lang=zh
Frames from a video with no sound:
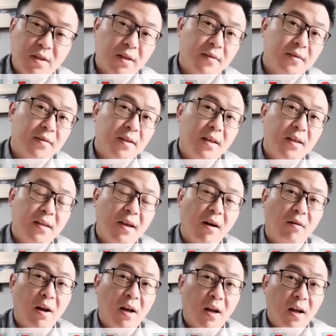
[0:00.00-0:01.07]
这个 C
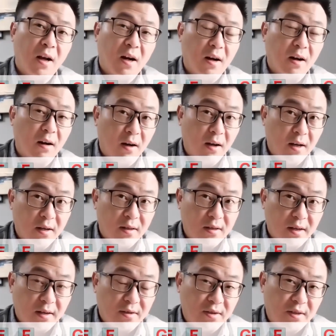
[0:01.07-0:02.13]
调和
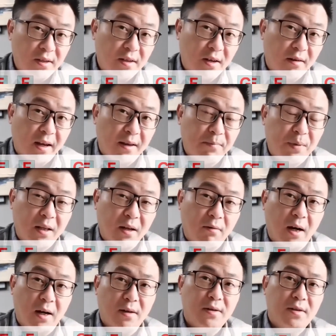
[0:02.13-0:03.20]
这个 G 调来比的
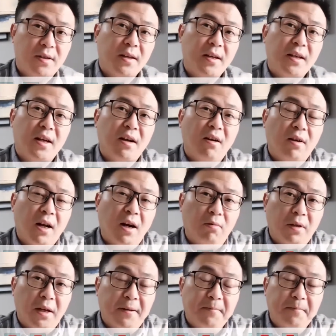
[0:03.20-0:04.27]
话，谁的音高高
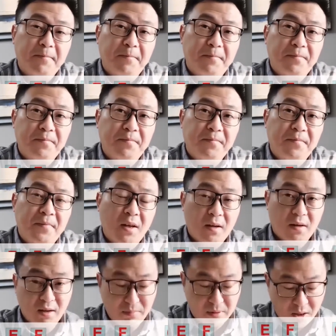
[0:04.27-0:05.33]
呢？
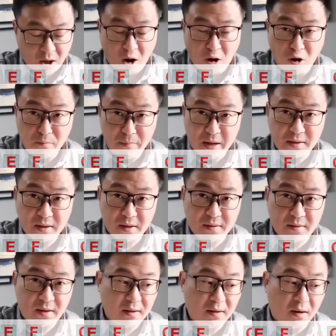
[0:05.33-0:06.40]
那么后面这个
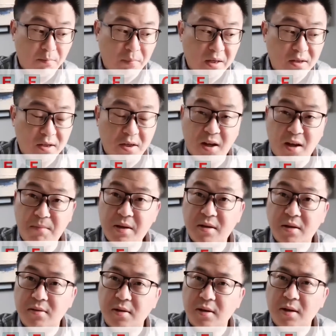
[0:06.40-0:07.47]
C 调比前面
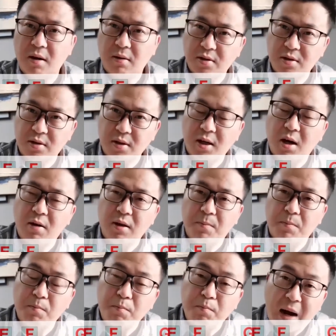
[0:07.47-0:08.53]
这个 C 调是高
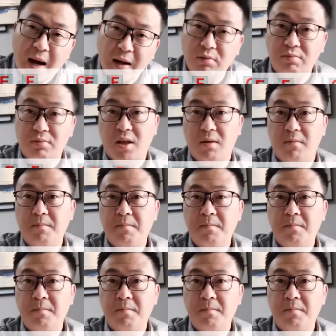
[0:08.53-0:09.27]
了八度音，